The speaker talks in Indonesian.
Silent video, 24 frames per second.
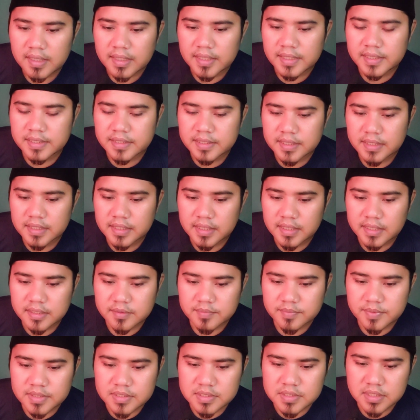Innal
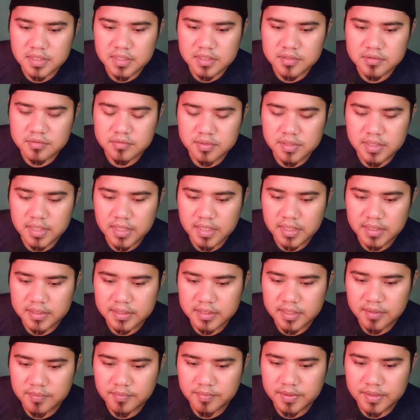atpa saestuna
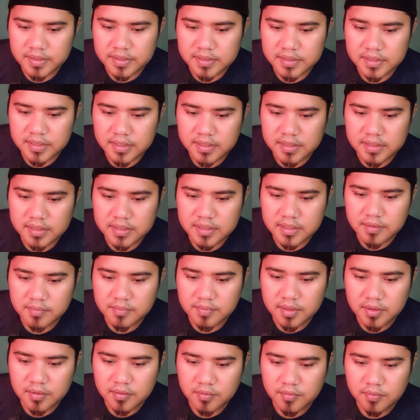atap eta
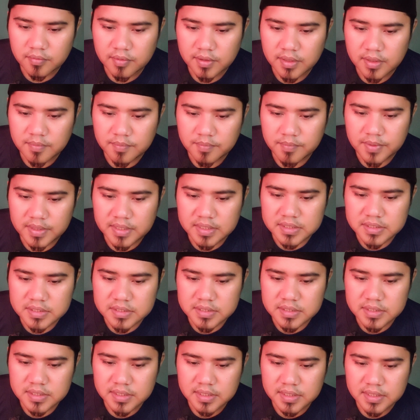innama huwa
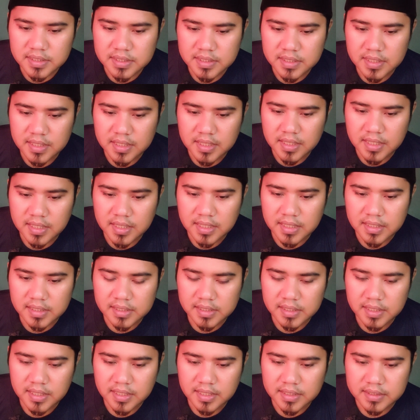pastina
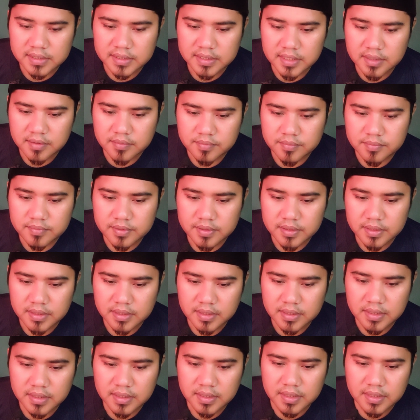ari atap teh